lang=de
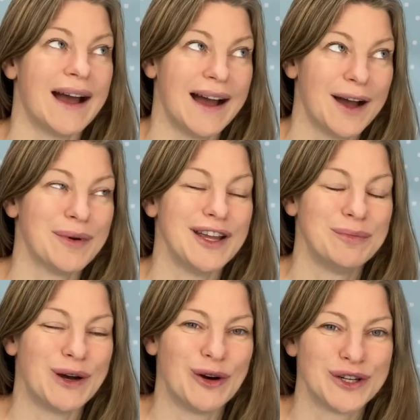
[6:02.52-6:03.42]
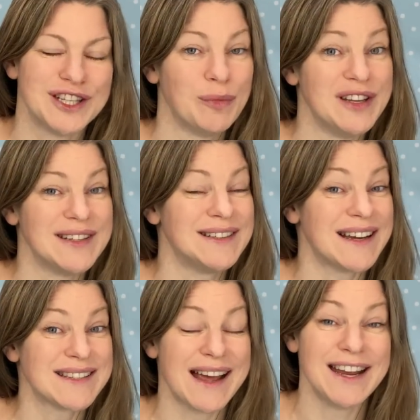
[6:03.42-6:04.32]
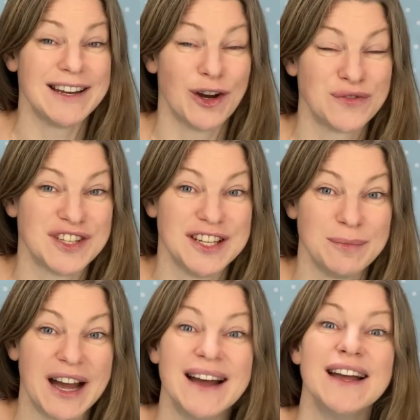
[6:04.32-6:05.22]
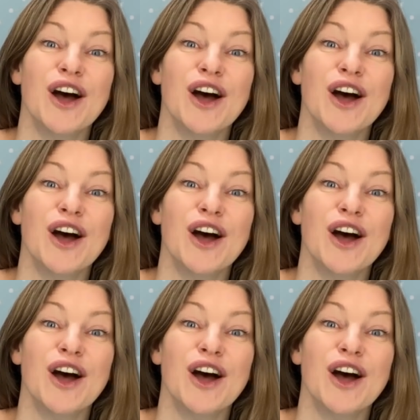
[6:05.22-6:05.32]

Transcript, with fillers: Aber eben auch damit das Einlaufthema